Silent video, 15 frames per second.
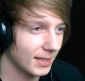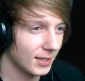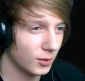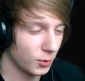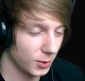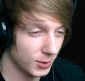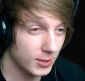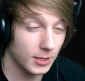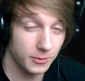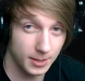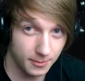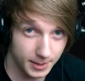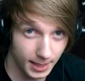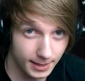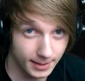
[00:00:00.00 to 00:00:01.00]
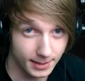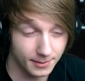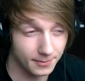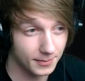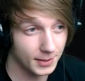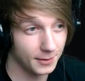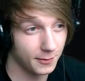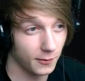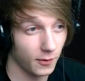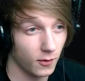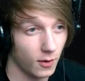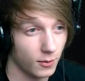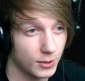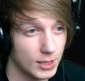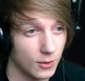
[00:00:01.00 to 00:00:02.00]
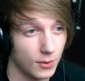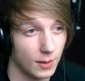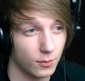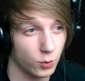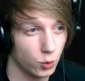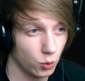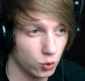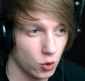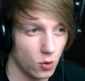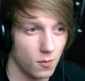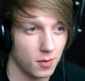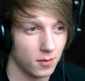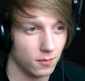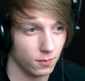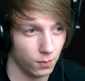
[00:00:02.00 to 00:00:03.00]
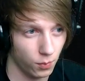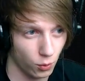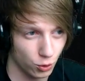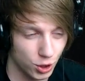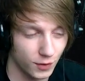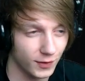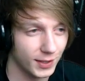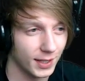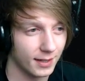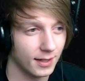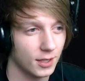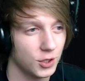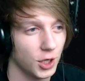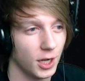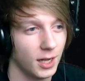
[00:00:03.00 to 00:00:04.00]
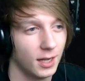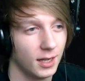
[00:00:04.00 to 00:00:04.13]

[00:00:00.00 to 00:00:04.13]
który został zamknięty i wywołał całkiem dużą burzę w internecie,